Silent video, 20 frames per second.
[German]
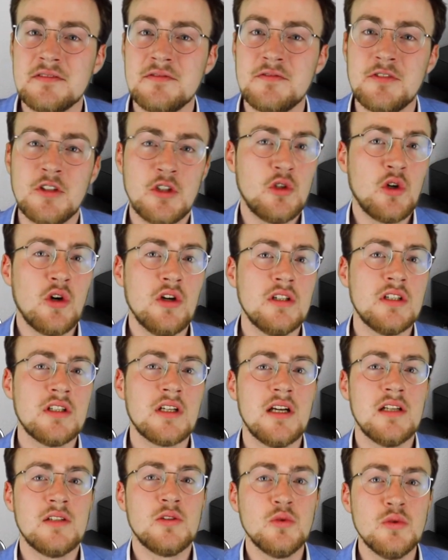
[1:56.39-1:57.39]
Für Deutsch
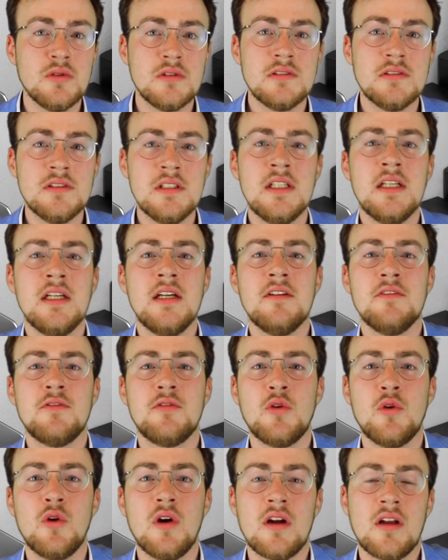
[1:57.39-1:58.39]
ein Duden,
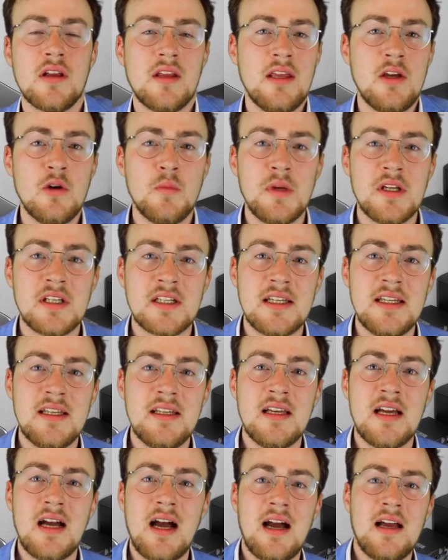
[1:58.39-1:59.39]
für
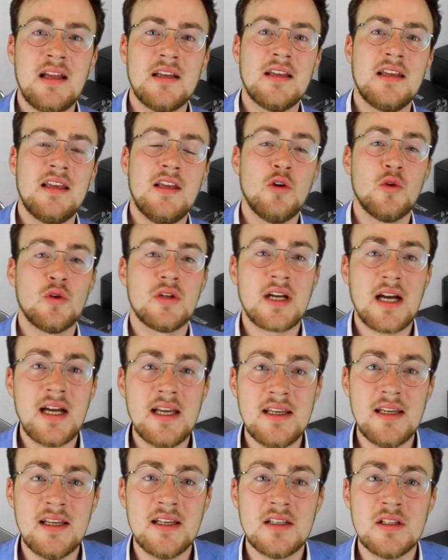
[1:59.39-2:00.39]
Geometrie ein
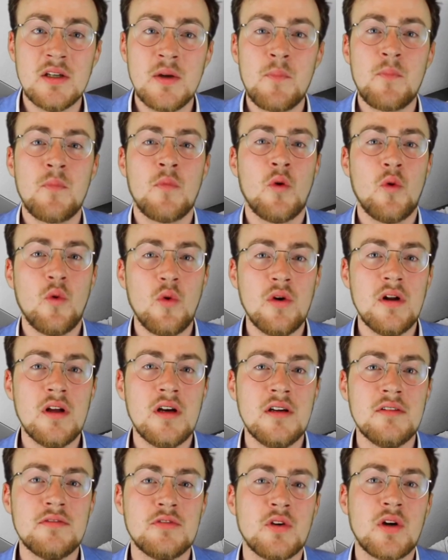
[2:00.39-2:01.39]
Geodreieck
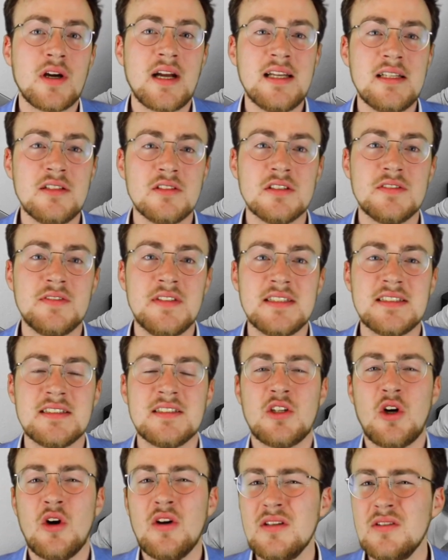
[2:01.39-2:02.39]
oder für Rechnungswesen
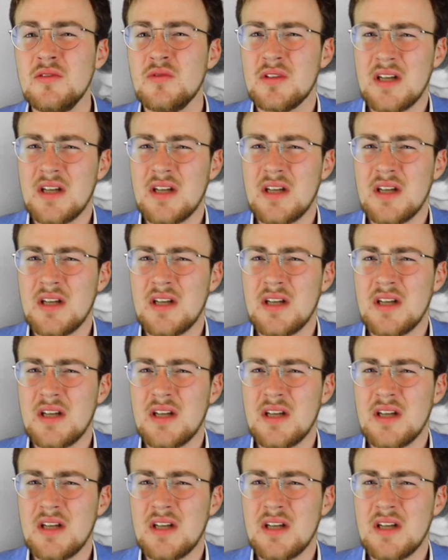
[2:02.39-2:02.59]
Konten